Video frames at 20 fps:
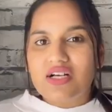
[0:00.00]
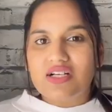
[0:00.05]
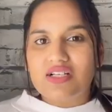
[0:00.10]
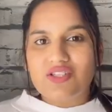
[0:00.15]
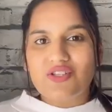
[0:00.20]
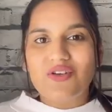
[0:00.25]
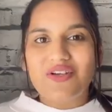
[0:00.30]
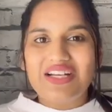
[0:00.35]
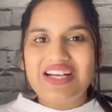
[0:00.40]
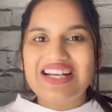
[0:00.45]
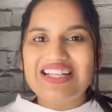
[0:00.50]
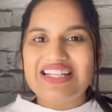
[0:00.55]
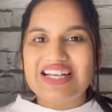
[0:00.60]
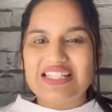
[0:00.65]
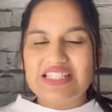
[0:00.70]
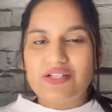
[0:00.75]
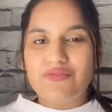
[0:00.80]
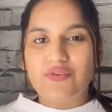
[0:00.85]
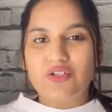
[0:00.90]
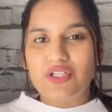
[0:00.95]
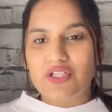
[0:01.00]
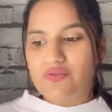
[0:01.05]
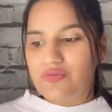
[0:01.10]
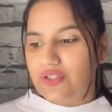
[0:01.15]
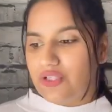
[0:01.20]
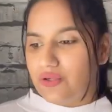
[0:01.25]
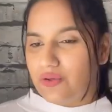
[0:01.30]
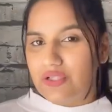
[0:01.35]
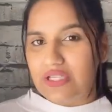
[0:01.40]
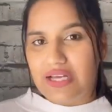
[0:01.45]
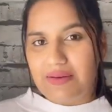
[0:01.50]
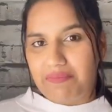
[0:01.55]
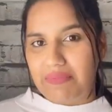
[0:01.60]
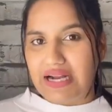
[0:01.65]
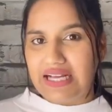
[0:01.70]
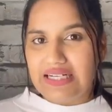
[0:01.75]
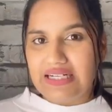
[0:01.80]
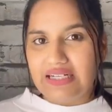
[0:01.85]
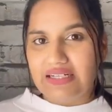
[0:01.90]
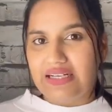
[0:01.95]
सो या दैट्स इट फॉर दिस वीडियो ये
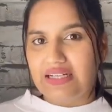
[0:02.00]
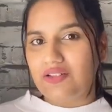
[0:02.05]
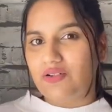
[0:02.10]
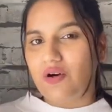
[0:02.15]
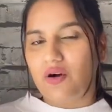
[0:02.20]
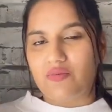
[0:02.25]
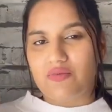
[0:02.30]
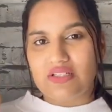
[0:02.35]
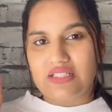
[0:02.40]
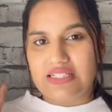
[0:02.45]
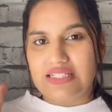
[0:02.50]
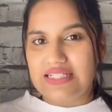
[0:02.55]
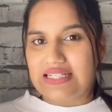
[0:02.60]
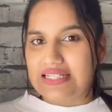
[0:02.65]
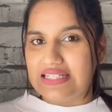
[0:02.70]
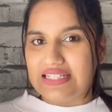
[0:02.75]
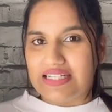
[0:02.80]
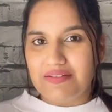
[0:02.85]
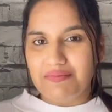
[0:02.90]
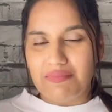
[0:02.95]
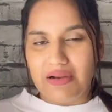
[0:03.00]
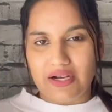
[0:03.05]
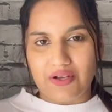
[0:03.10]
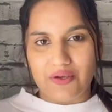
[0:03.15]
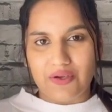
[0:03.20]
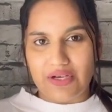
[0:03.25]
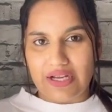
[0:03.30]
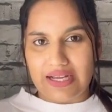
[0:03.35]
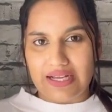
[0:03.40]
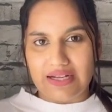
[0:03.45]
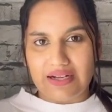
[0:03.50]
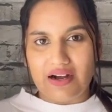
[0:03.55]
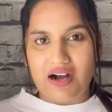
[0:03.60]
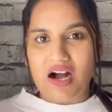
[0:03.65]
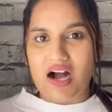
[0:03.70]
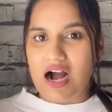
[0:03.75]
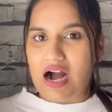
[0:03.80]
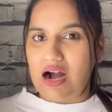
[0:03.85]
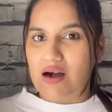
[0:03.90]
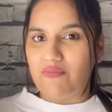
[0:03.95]
बाई करना है तो ऑब्वियसली लिंक इन बायो रहेगा
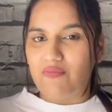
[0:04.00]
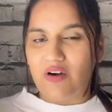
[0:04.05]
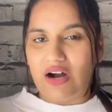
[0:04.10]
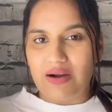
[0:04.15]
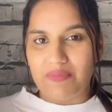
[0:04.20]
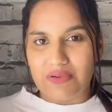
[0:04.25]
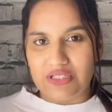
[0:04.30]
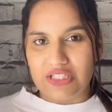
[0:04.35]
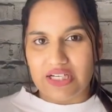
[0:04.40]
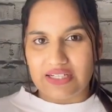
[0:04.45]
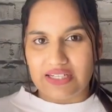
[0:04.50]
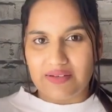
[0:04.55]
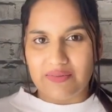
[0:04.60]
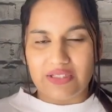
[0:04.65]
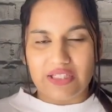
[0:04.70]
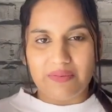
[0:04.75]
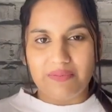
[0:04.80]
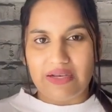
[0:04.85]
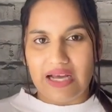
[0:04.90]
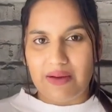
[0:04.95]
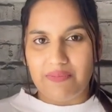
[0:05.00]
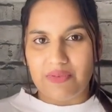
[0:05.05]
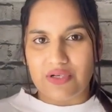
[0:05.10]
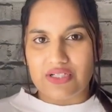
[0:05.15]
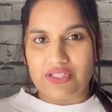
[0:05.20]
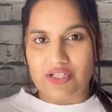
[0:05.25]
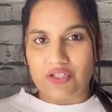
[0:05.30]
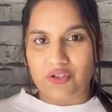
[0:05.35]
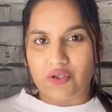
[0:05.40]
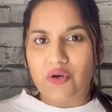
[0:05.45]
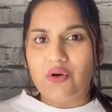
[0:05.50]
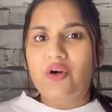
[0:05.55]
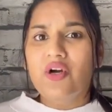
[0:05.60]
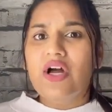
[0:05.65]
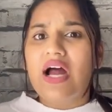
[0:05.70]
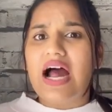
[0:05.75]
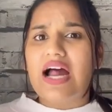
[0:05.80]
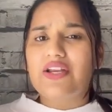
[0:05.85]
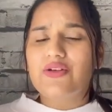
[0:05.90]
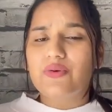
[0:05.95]
आप वहां पे जाके मतलब टैप कर सकते हो
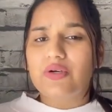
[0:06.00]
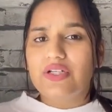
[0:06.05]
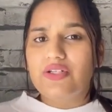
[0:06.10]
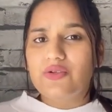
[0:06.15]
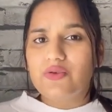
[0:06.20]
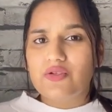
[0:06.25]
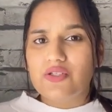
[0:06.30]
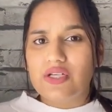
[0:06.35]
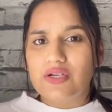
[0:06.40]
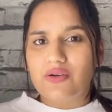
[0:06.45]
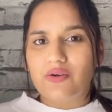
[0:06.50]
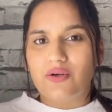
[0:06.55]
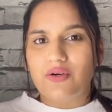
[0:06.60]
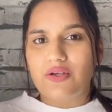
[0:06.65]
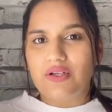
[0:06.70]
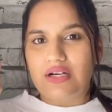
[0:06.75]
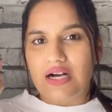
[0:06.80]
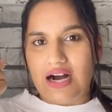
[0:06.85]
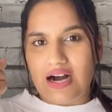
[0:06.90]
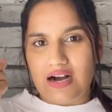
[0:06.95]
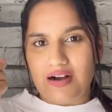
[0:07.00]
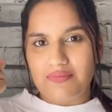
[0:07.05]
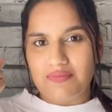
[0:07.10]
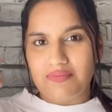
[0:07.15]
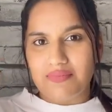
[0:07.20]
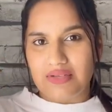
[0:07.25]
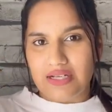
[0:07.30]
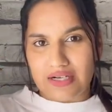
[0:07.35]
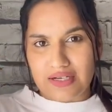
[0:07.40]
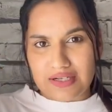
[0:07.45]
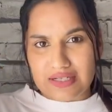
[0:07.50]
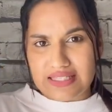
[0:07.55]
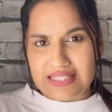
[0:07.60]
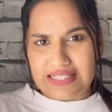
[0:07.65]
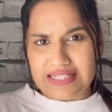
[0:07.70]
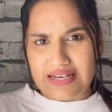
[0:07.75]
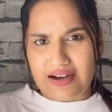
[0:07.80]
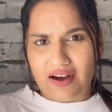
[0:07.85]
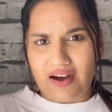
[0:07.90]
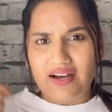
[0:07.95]
एंड यू कैन यूज द कोड काम
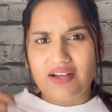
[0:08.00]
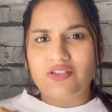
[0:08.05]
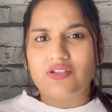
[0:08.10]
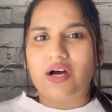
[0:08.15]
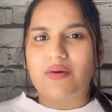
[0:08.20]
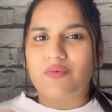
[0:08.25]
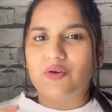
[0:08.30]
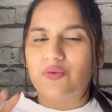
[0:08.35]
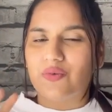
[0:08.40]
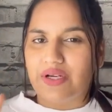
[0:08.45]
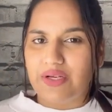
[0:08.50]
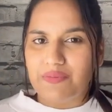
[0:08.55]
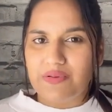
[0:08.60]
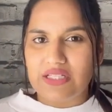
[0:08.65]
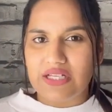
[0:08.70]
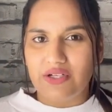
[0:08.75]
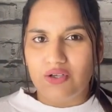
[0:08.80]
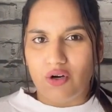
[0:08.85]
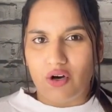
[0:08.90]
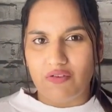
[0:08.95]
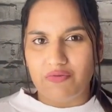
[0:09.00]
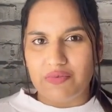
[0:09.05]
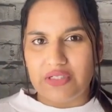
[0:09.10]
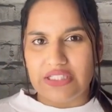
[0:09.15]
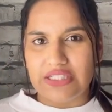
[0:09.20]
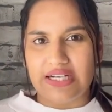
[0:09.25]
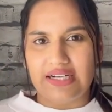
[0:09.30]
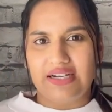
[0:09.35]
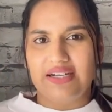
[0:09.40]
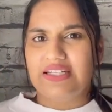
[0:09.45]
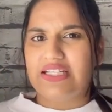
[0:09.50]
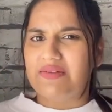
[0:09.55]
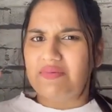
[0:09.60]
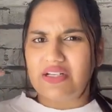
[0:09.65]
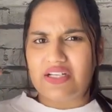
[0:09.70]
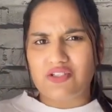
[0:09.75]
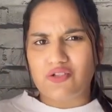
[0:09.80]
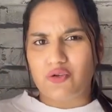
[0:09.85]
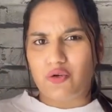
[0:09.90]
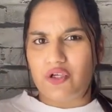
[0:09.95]
सी आर तो आपको ट्वेंटी परसेंट ऑफ मिल जाएगा ये
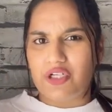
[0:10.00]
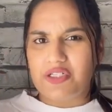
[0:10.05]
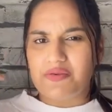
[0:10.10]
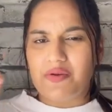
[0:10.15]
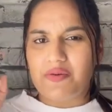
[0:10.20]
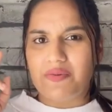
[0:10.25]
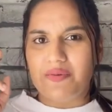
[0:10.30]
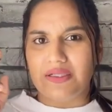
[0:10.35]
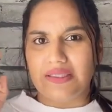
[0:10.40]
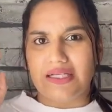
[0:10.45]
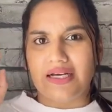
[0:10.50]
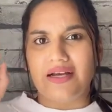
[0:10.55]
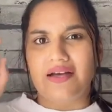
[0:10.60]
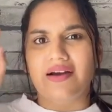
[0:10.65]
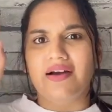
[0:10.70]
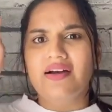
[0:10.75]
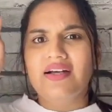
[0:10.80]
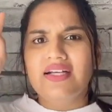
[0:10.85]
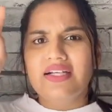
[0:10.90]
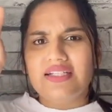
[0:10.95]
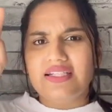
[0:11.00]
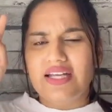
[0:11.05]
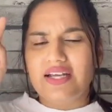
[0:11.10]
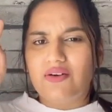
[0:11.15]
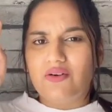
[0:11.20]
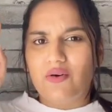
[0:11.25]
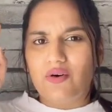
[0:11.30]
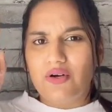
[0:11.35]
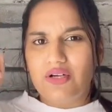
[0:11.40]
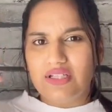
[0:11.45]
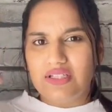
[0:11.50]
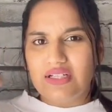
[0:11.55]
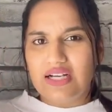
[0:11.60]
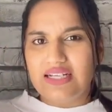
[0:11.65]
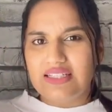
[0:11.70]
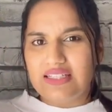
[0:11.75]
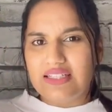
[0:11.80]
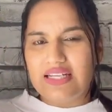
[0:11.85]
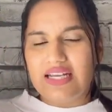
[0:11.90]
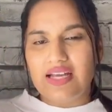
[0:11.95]
मैंने स्टोरीज में भी बताया ये कोड इनका
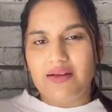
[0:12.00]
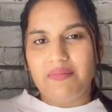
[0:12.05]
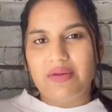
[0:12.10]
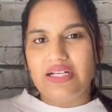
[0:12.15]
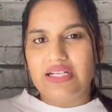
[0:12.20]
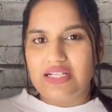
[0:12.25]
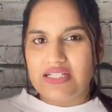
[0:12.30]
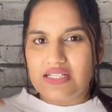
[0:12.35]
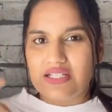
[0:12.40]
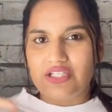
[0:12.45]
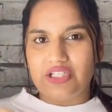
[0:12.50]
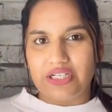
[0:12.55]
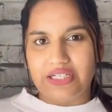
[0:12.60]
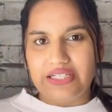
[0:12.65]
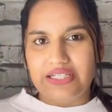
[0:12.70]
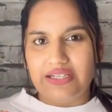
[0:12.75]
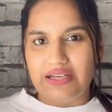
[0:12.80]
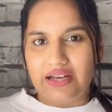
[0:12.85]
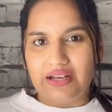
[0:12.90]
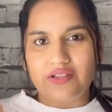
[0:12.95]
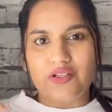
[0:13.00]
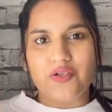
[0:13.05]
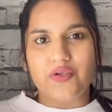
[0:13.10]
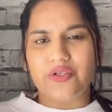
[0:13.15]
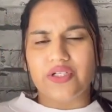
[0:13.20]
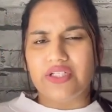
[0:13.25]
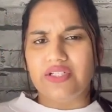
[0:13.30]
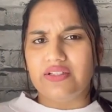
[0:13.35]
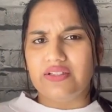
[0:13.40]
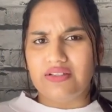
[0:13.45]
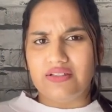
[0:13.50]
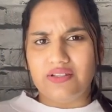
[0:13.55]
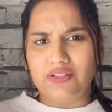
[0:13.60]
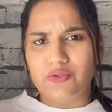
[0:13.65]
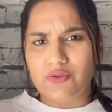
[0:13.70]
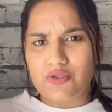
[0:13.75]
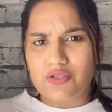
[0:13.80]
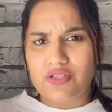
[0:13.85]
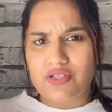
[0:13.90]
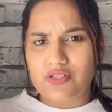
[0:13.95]
आई थिंक एक महीने से चल ही रहा है तो यू कैन
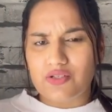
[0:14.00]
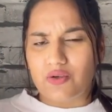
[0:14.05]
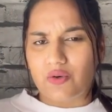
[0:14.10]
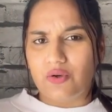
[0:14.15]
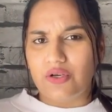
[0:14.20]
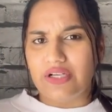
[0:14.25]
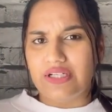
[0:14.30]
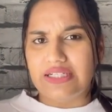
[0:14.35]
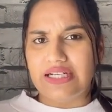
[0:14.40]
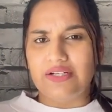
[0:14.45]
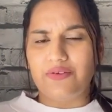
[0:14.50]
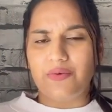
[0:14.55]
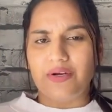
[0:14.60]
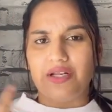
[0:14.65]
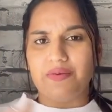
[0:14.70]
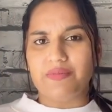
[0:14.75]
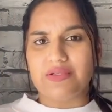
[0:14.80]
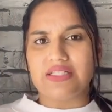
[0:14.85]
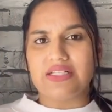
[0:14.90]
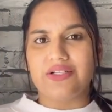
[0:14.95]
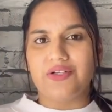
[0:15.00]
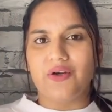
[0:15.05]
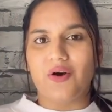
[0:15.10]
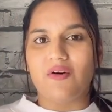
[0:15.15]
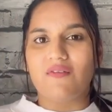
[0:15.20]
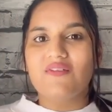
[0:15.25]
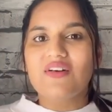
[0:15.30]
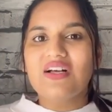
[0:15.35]
यूज दिस कोड एंड and get 20% off.